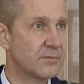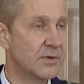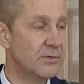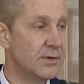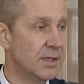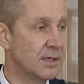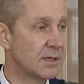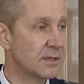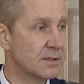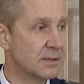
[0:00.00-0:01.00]

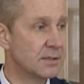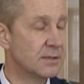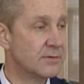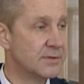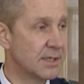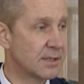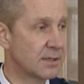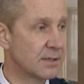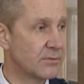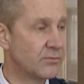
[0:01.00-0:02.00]
выявление
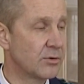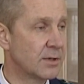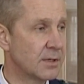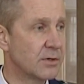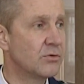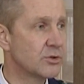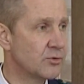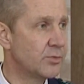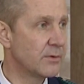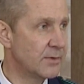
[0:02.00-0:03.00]
взяток в органах
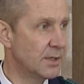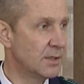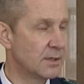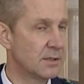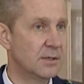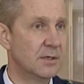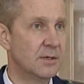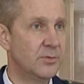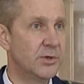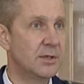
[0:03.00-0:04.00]
госуправления
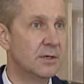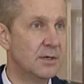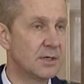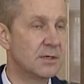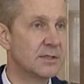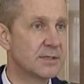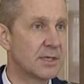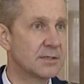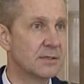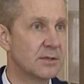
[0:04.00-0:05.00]
при
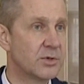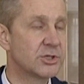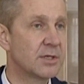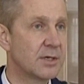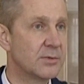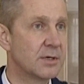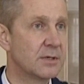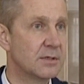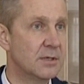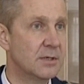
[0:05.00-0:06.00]
реализации масштабных
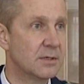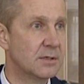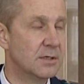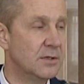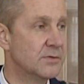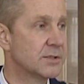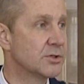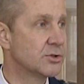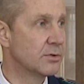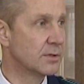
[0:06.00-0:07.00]
э,
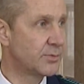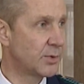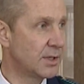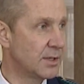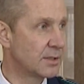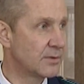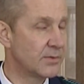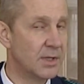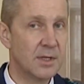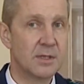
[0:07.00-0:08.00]
инвестиционных проектов,
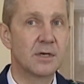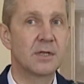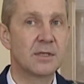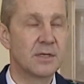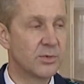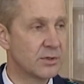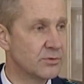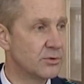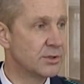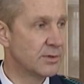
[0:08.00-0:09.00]

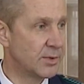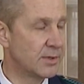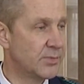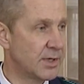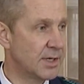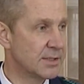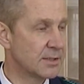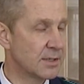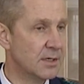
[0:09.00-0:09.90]
наградообразующих предприятиях.